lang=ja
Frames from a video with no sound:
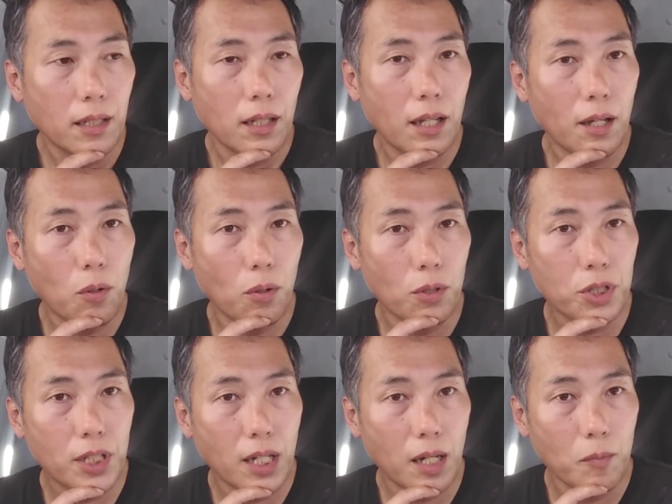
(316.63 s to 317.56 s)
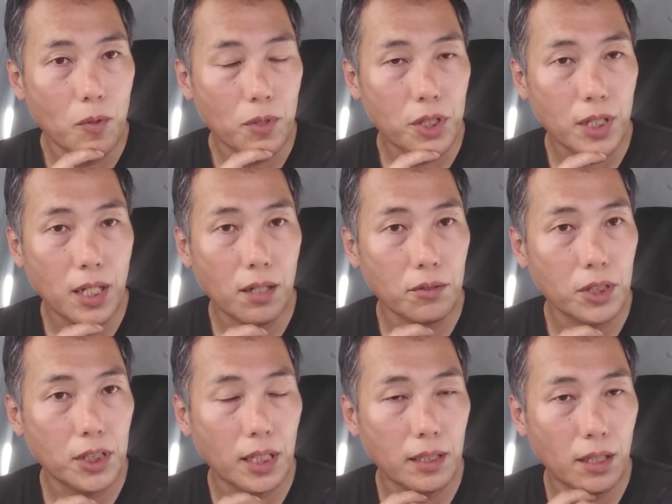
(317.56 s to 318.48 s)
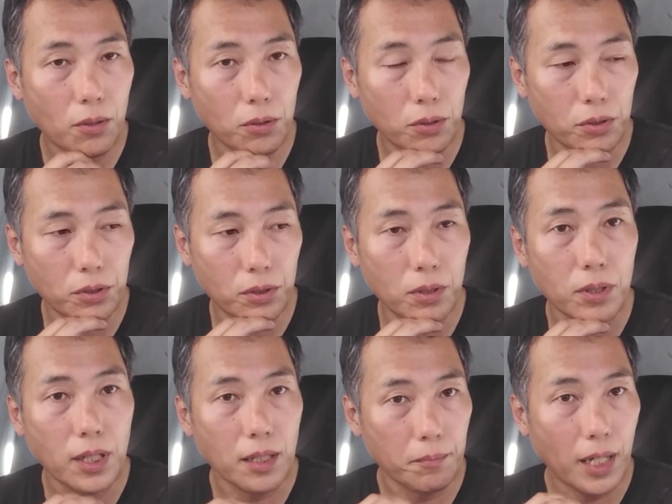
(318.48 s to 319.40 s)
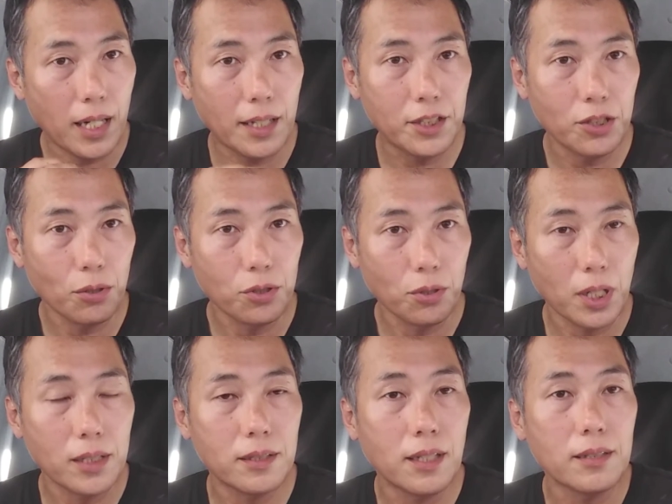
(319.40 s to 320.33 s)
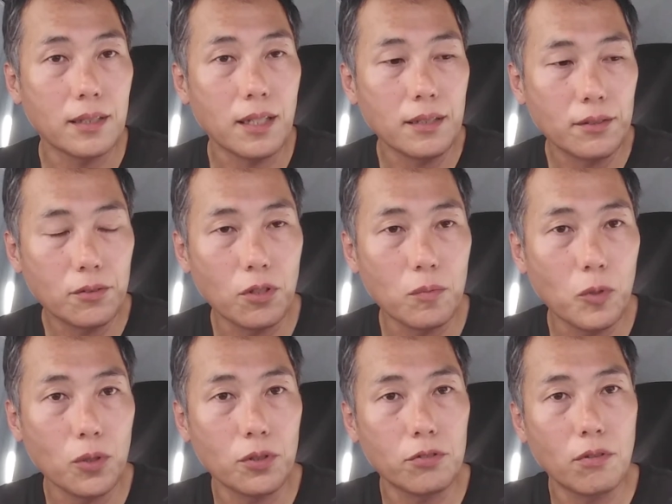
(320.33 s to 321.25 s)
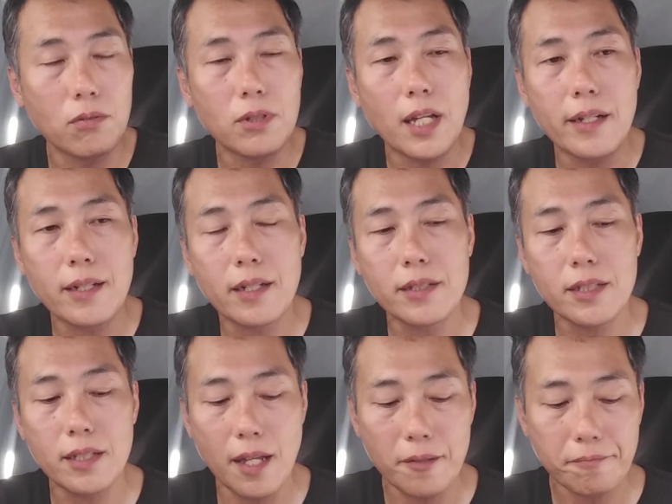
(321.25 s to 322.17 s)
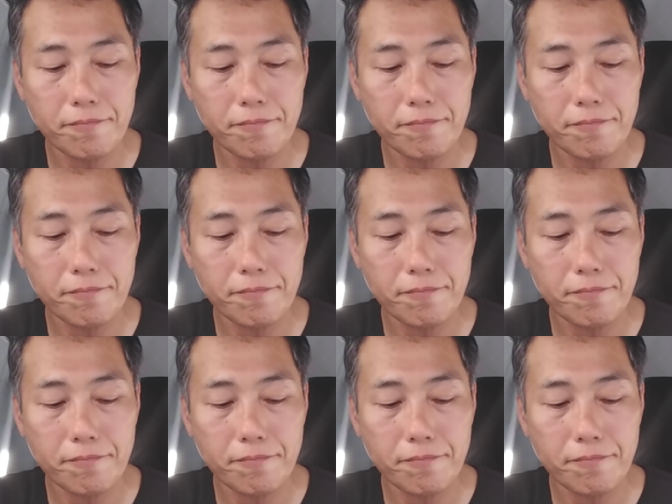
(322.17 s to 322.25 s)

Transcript: え孔子や孟子が打ち立てようとする、まあ、価値の序列ですねそういうものを相対化して、